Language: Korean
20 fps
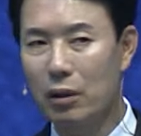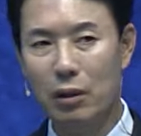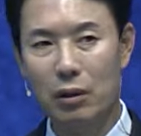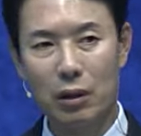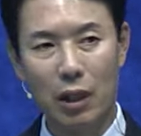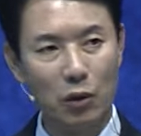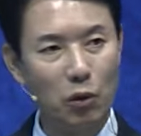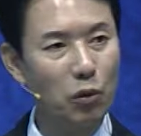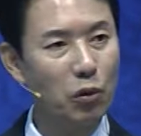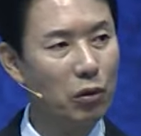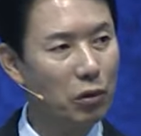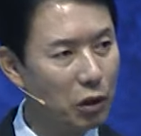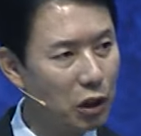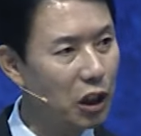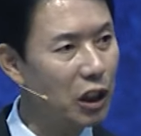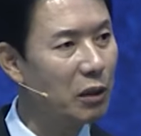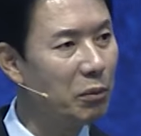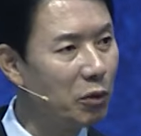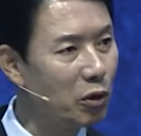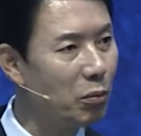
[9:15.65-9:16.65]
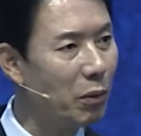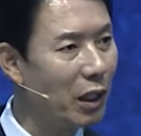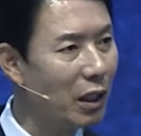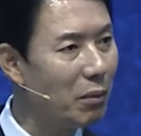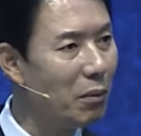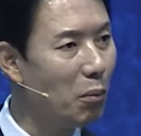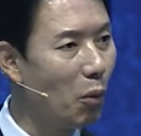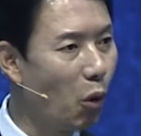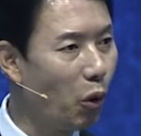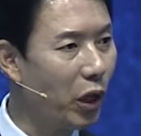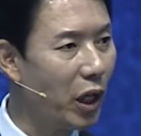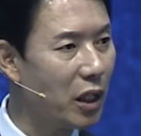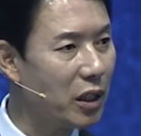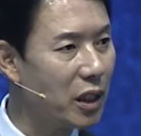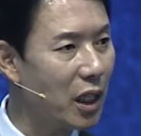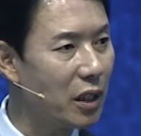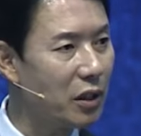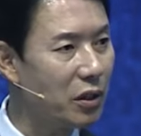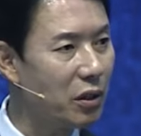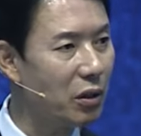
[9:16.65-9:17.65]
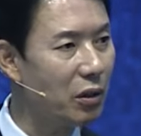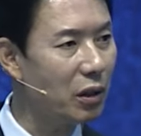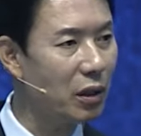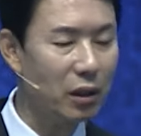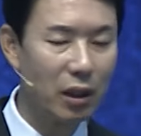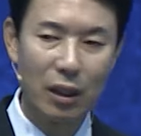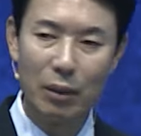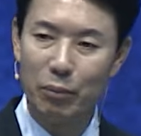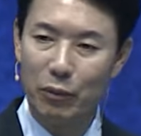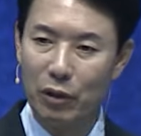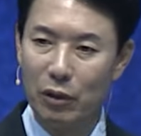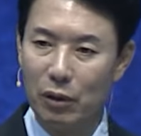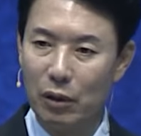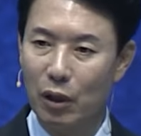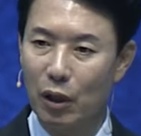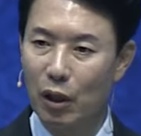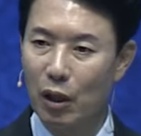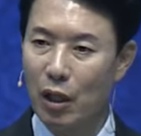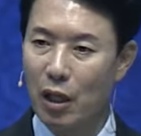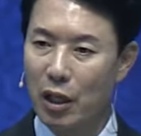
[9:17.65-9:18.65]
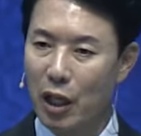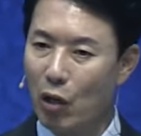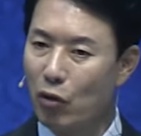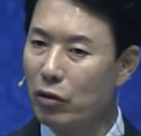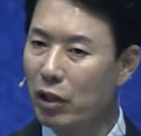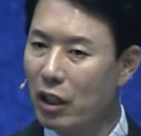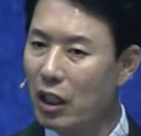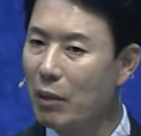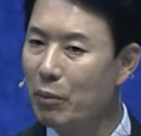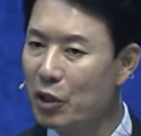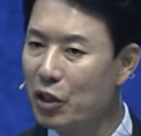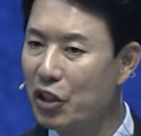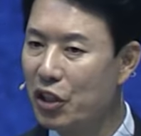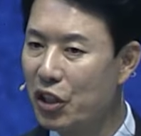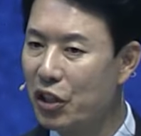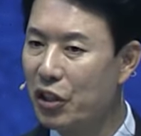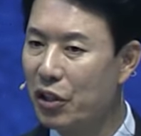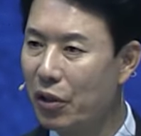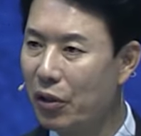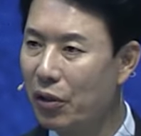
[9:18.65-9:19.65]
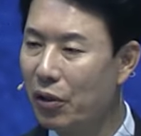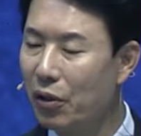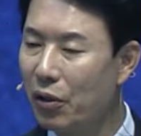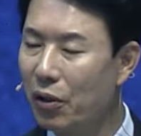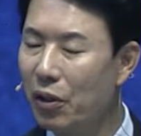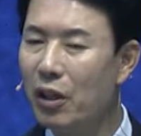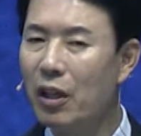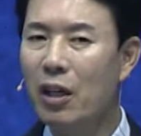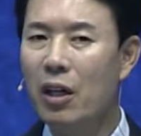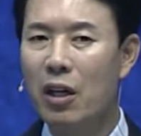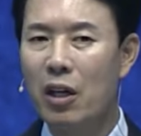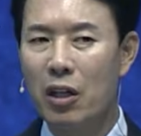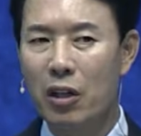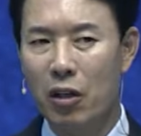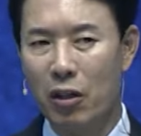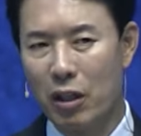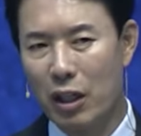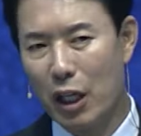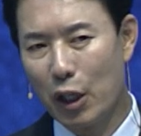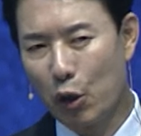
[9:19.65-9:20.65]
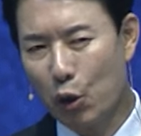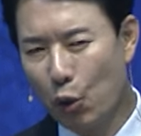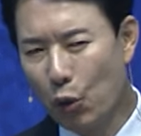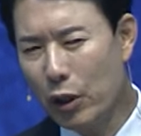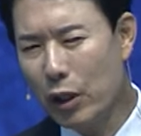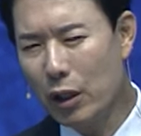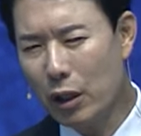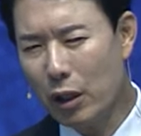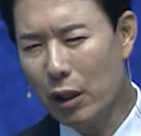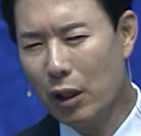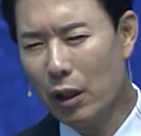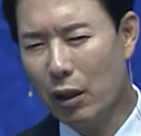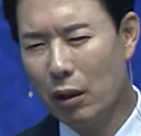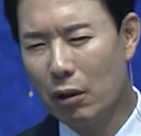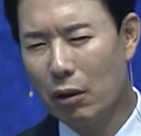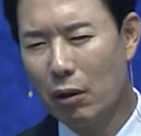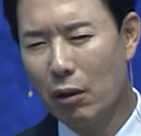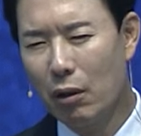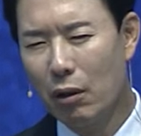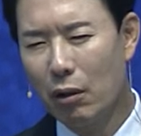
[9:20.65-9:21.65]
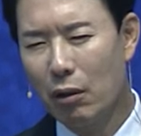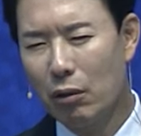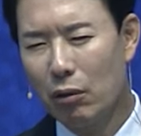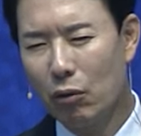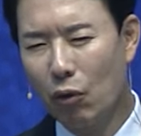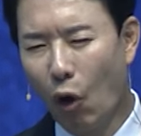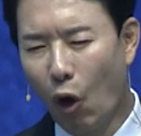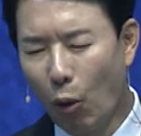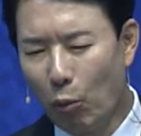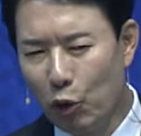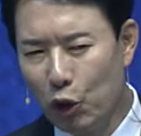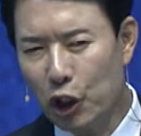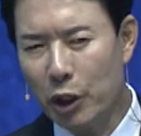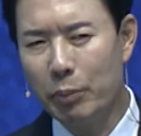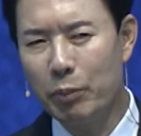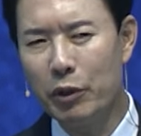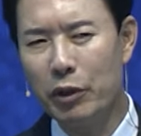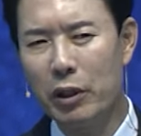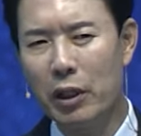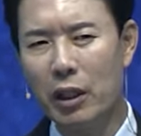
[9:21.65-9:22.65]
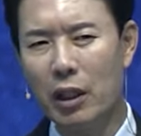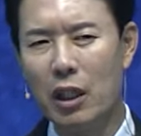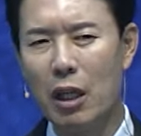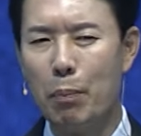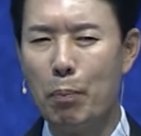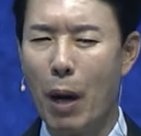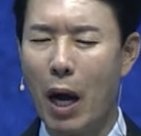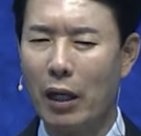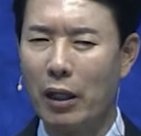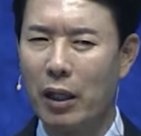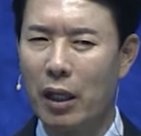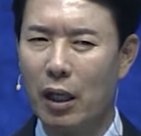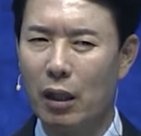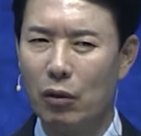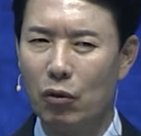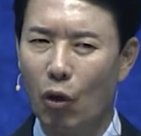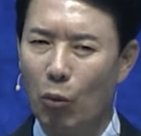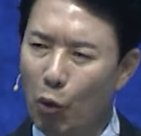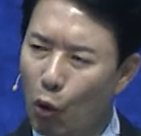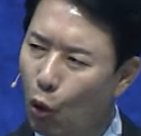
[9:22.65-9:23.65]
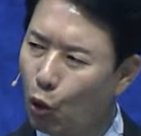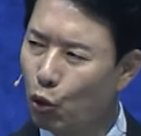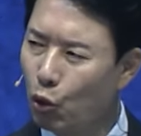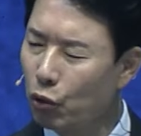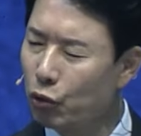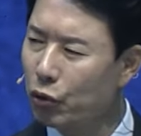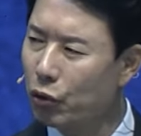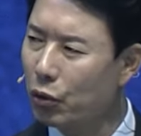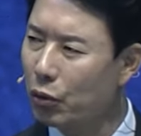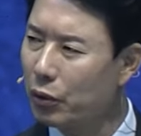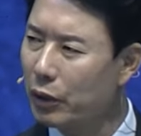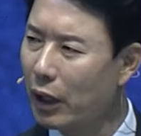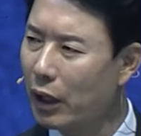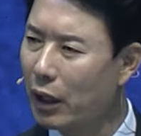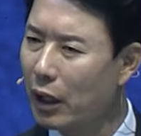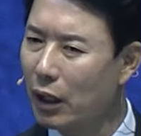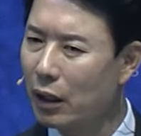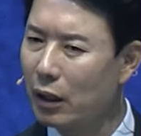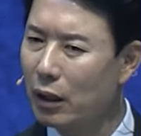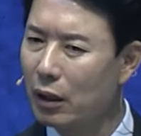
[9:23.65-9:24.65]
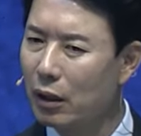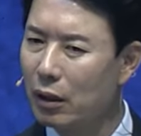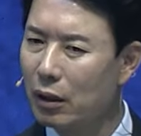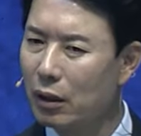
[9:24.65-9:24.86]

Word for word: 사도들은 지금으로 말하면 목회자죠이 사람들은 예루살렘을 지켜요. 그러나 교인들이 너무 힘드니까 이 박해가 너무 고통스러우니까